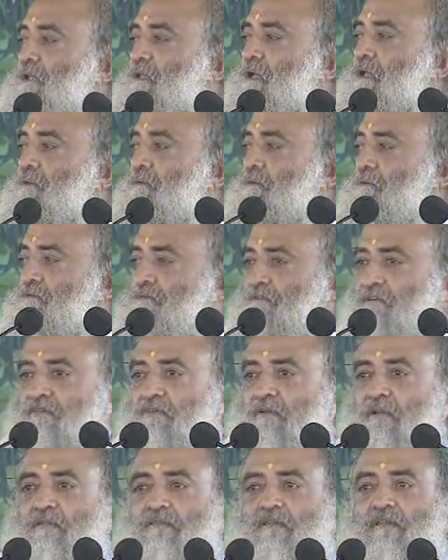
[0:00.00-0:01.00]
है दून से
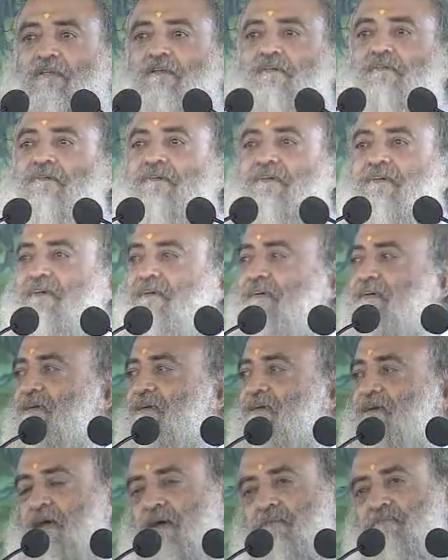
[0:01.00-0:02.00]
चलते
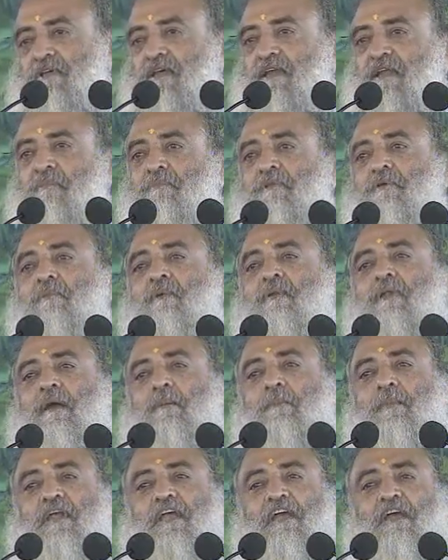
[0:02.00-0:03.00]
अब जयराम जी बोलना
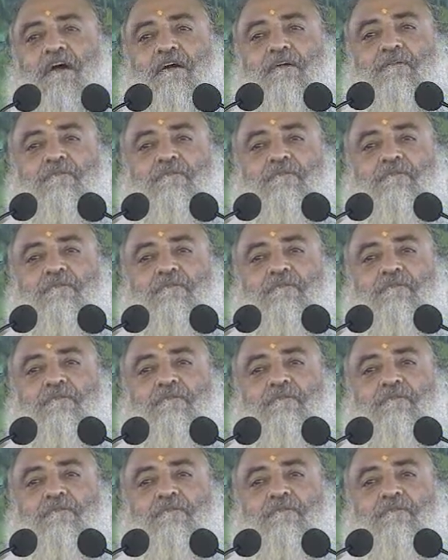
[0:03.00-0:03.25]
पड़ेगा